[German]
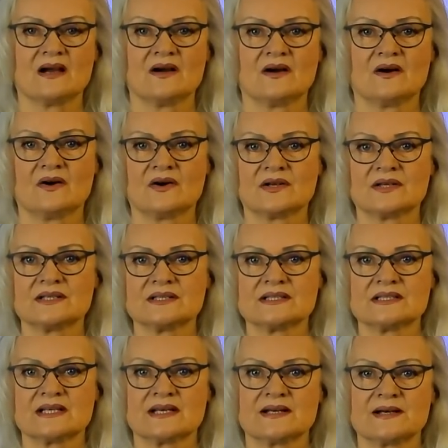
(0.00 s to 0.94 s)

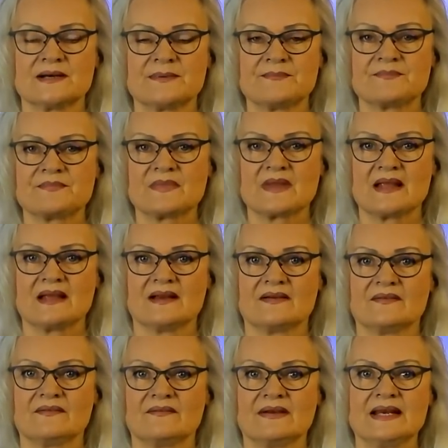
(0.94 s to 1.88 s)
Und ähm,
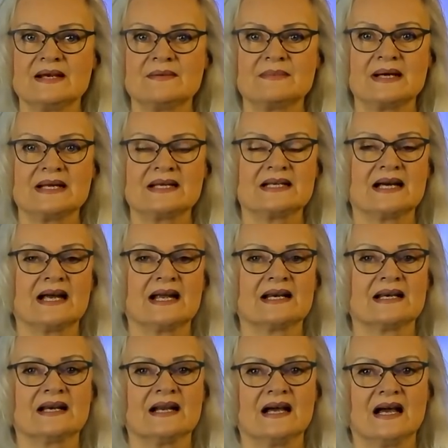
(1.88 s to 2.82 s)
wenn man
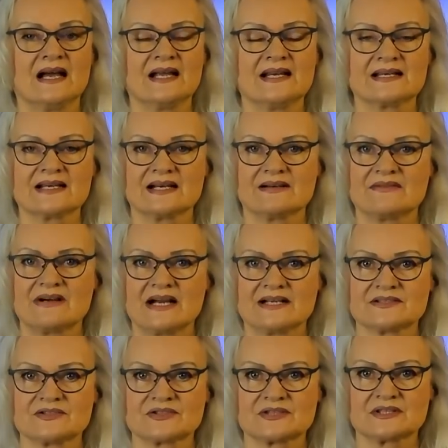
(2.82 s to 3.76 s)
dann einige
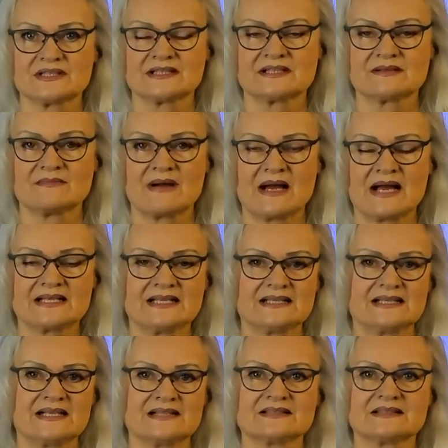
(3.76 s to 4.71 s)
Erwachensschritte gemacht
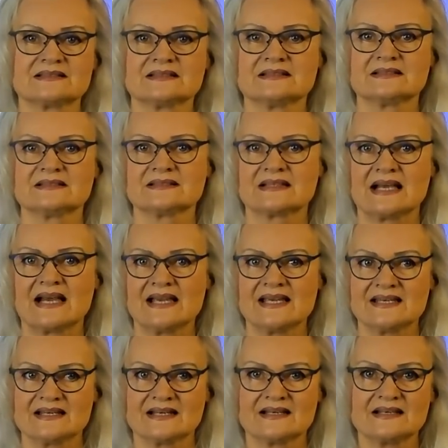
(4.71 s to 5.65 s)
hat, also es ist,
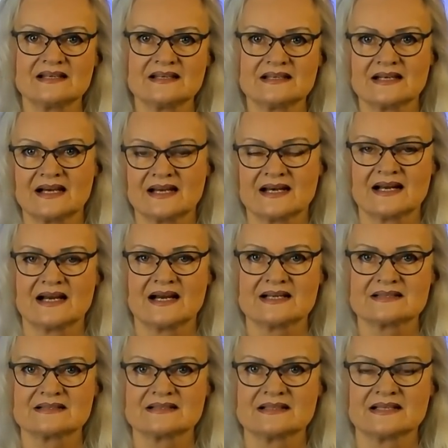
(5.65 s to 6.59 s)
reicht ja nicht ein
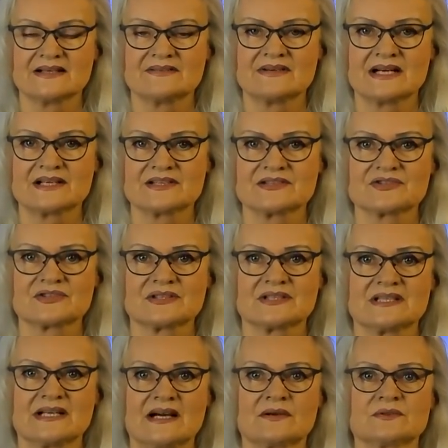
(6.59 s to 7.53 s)
einzelner
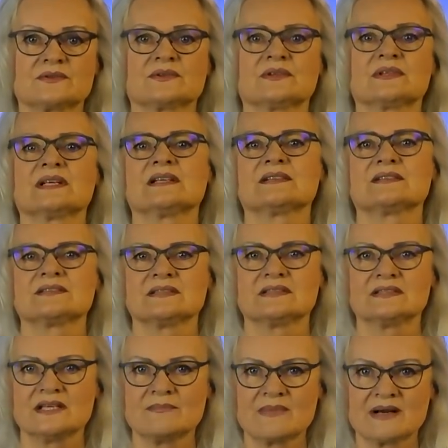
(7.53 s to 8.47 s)
Erwachensschritt aus, sondern es
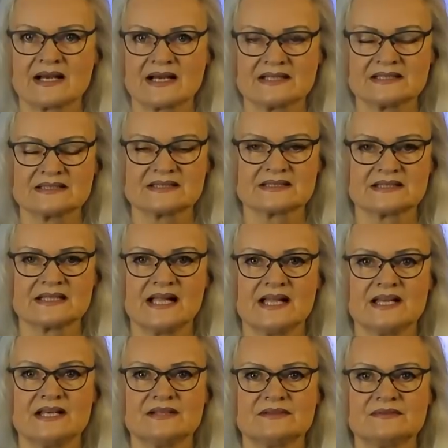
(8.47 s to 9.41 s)
sind immer ganz
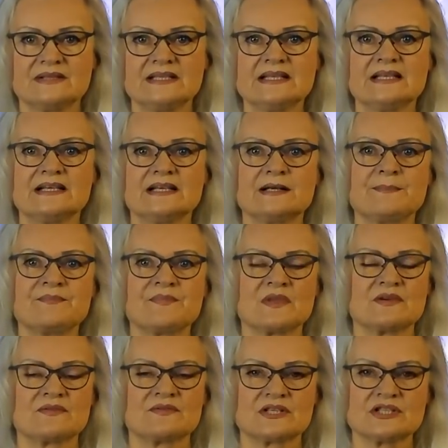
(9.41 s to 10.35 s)
viele
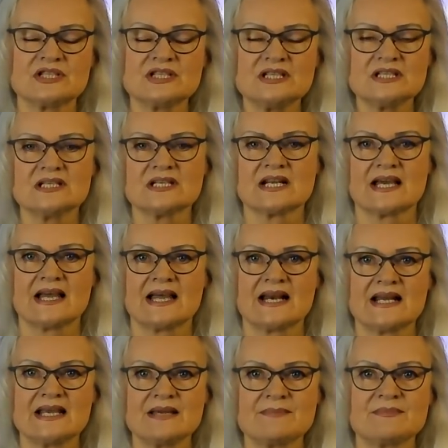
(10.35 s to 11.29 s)
verschiedene
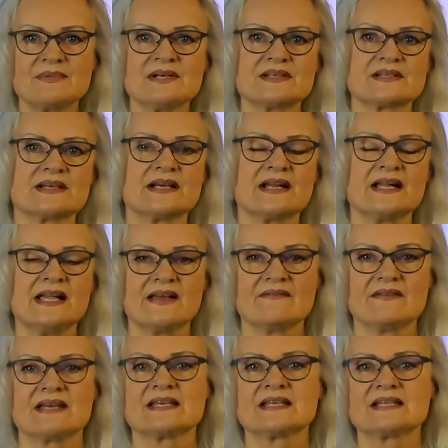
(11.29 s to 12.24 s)
Erlebnisse,
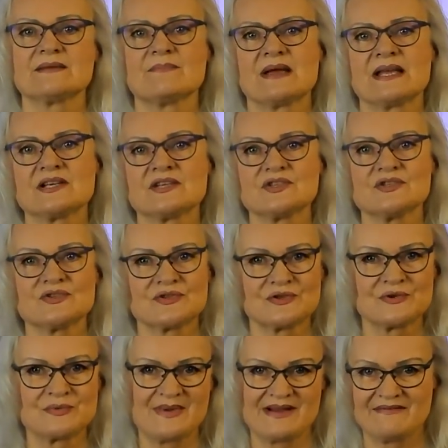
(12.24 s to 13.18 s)
welche die Menschen
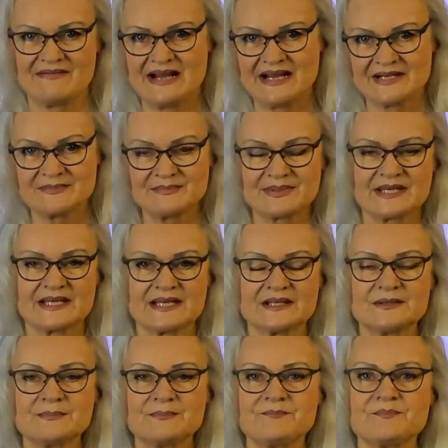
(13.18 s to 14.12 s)
zum Erwachen
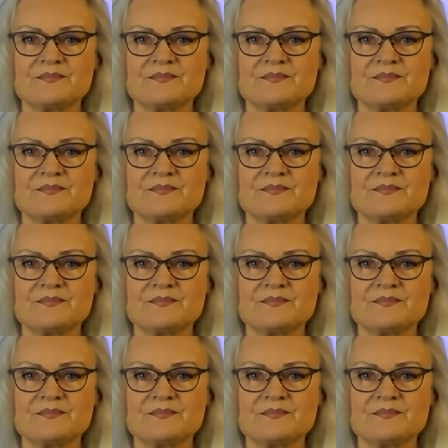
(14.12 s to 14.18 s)
bringen.